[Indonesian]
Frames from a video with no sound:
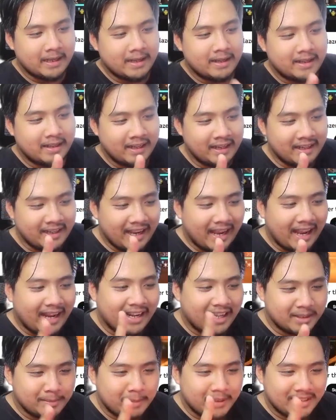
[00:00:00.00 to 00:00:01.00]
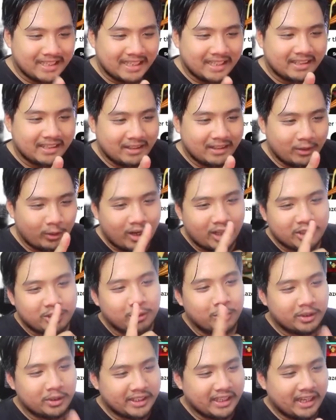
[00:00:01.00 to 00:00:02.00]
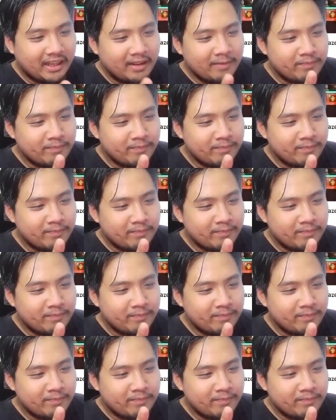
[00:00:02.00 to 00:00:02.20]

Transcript: Ini enhance basic oh langsung multi ya.